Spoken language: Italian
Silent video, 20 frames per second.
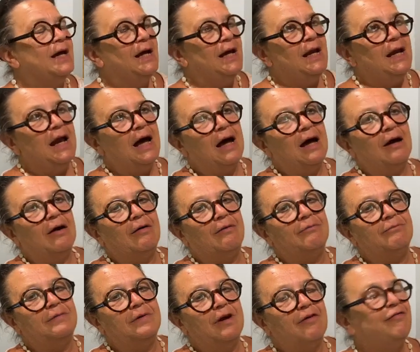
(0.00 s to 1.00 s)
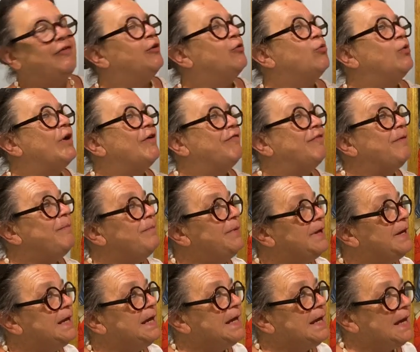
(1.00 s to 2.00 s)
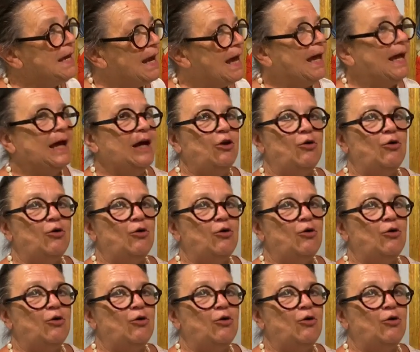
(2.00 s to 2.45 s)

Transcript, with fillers: la, la, figura femminile,